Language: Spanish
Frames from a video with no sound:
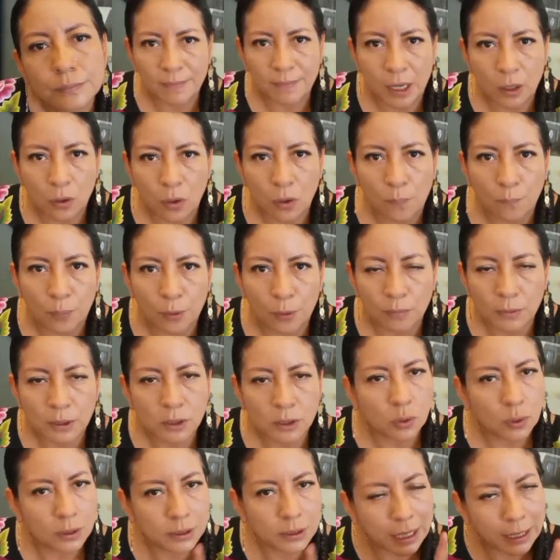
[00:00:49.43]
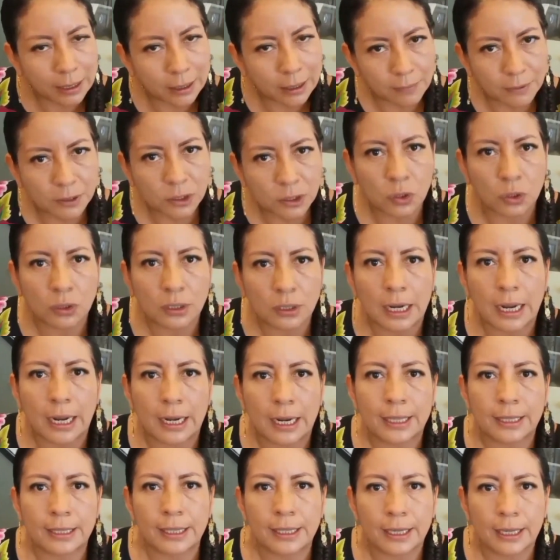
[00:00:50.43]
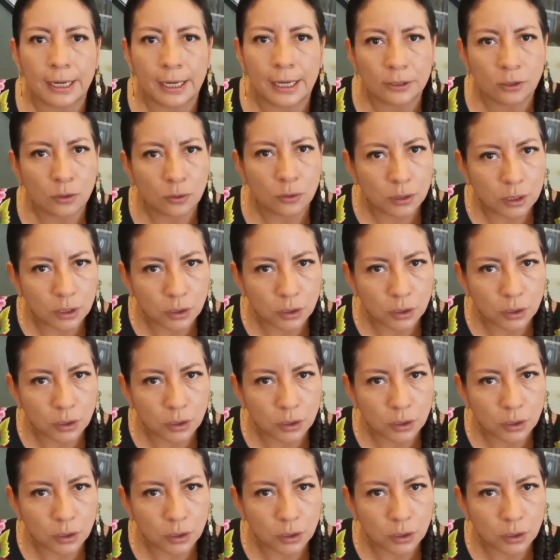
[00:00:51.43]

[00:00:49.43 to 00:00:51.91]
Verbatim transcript: primer compromiso es la revisión de la ley de ingresos,